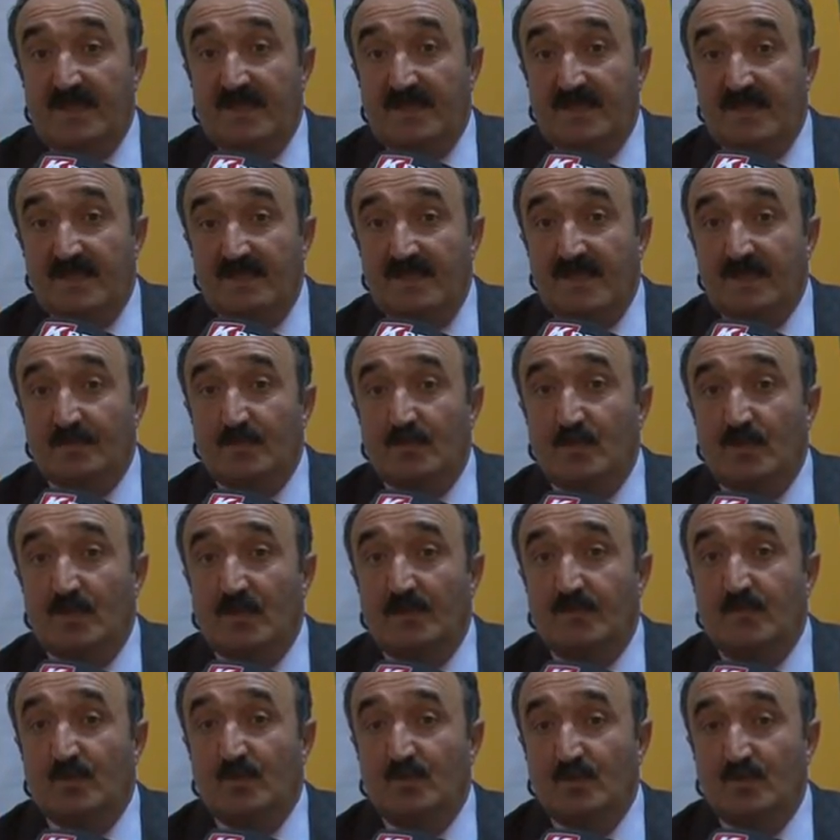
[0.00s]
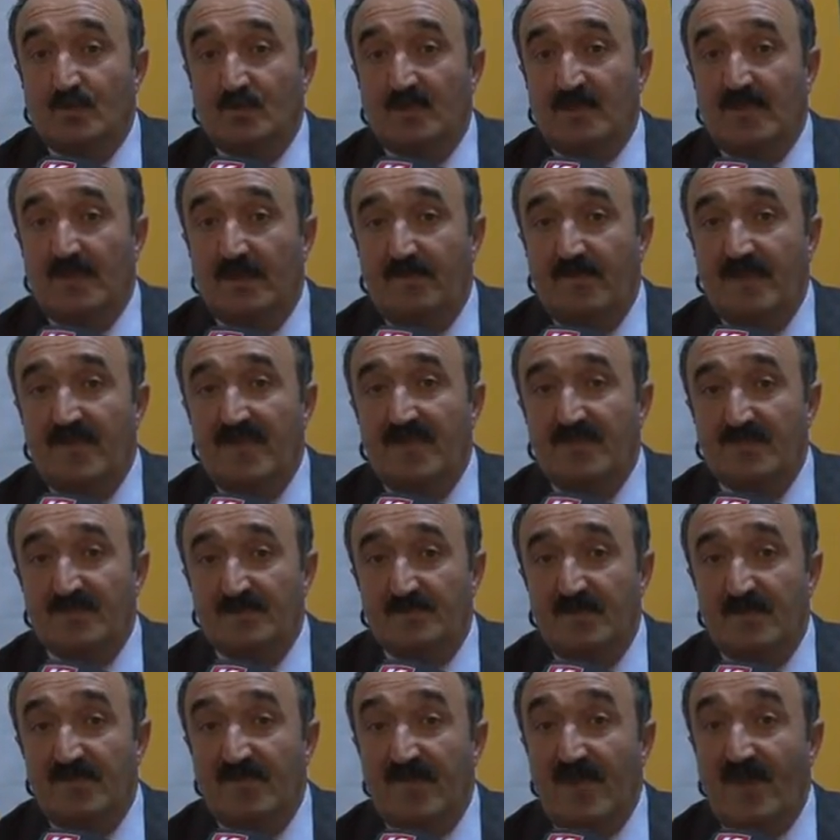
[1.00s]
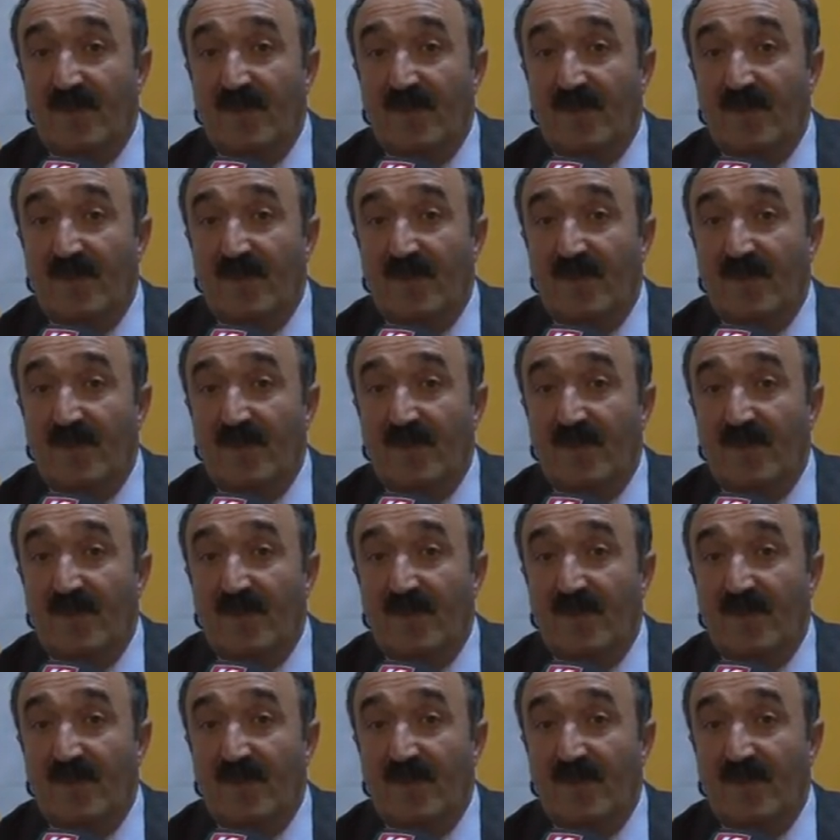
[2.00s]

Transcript: Devlet bunların bütün yeme, içme